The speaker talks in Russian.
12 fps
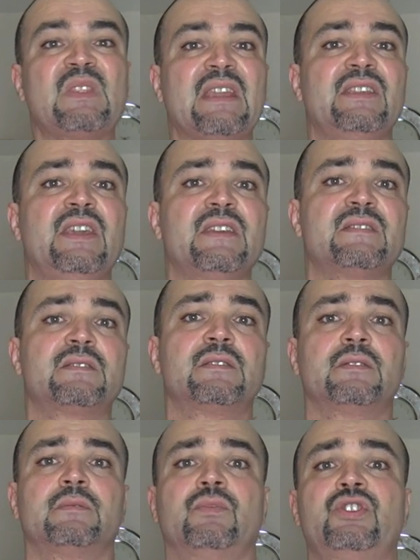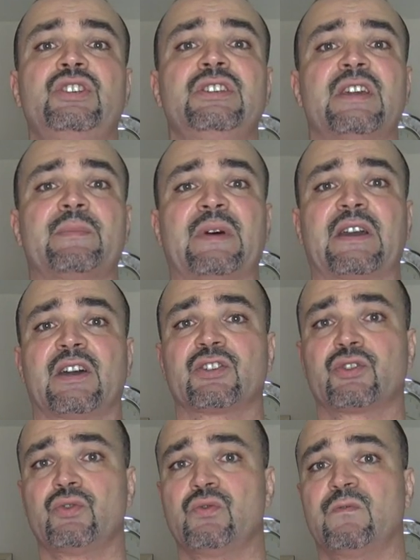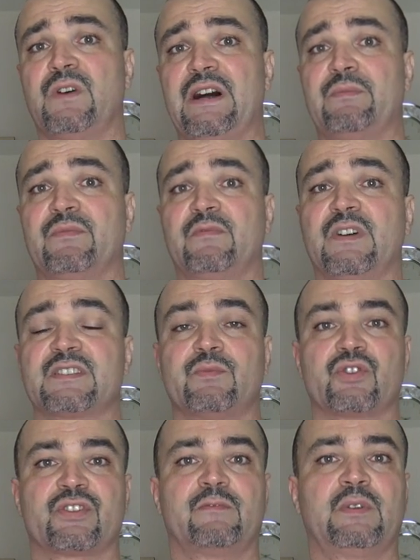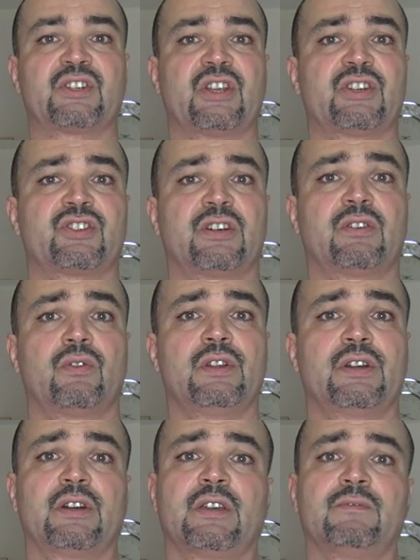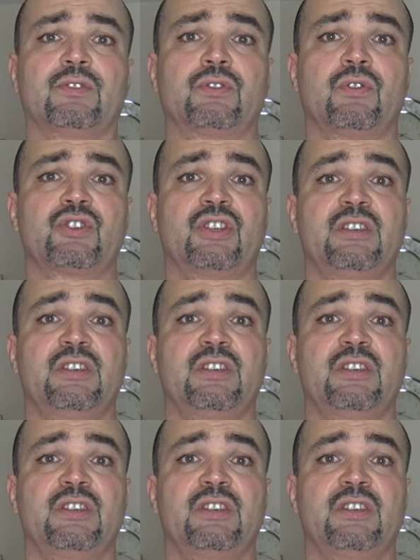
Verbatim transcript: Есть мужчина, я покажу вам, возможно, в ближайших роликах его тоже.